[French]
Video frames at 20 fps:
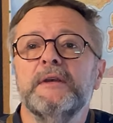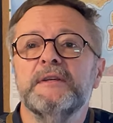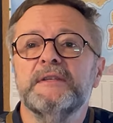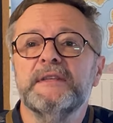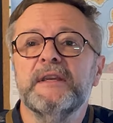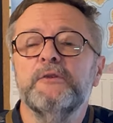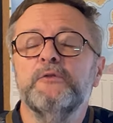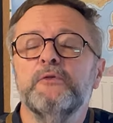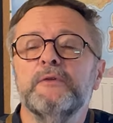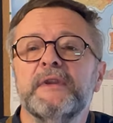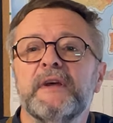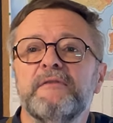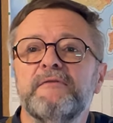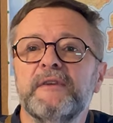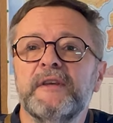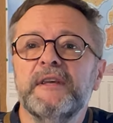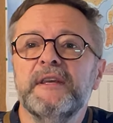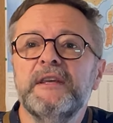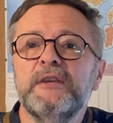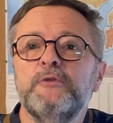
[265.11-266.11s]
C'est tout à
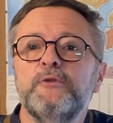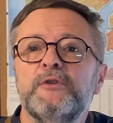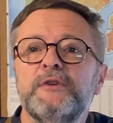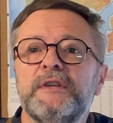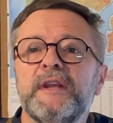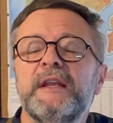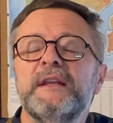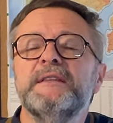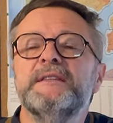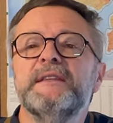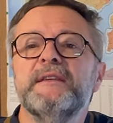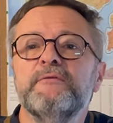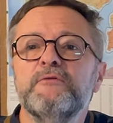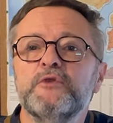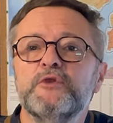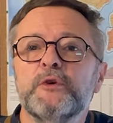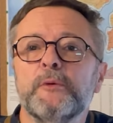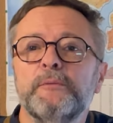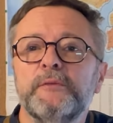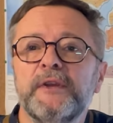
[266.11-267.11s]
fait inutile si
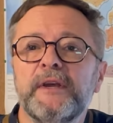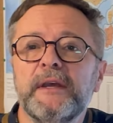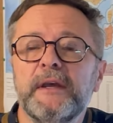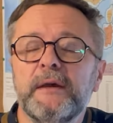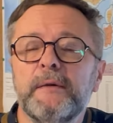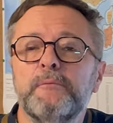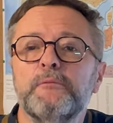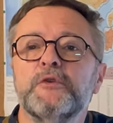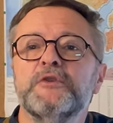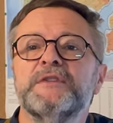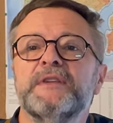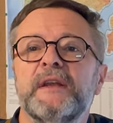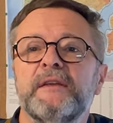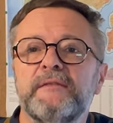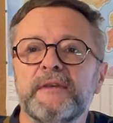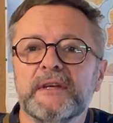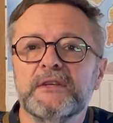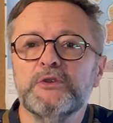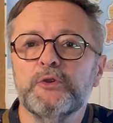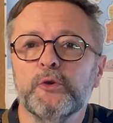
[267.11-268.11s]
vous optez pour cette
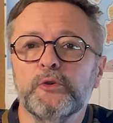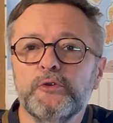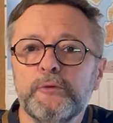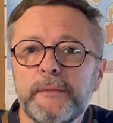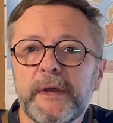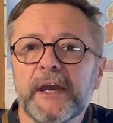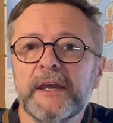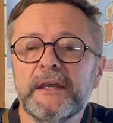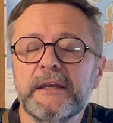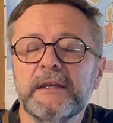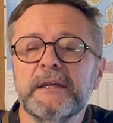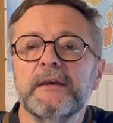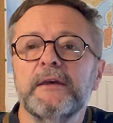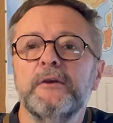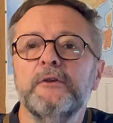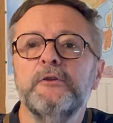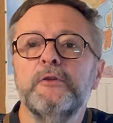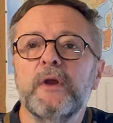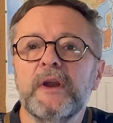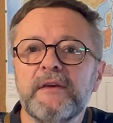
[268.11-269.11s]
version numérique
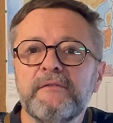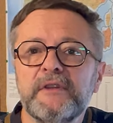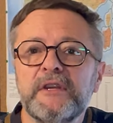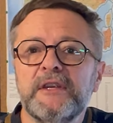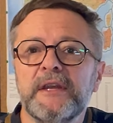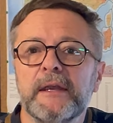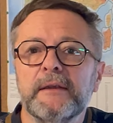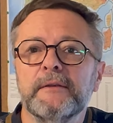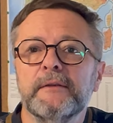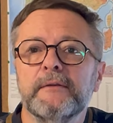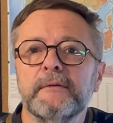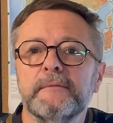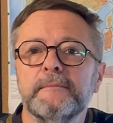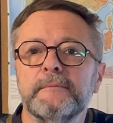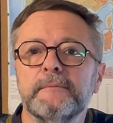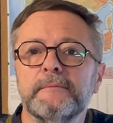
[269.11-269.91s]
de la vignette.